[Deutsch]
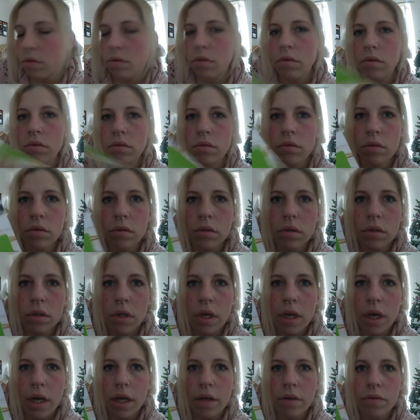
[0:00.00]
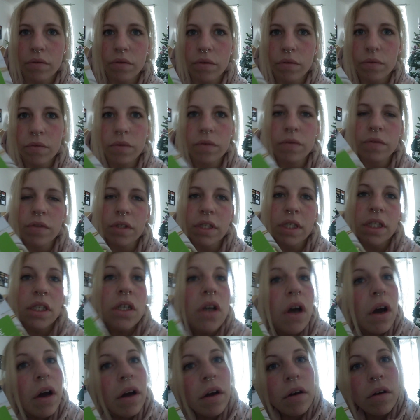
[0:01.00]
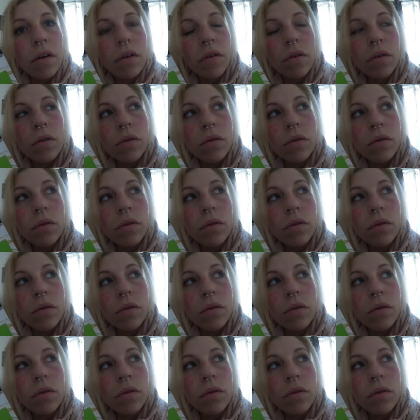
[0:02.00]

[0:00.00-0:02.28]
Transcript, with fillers: und ein 45 Euro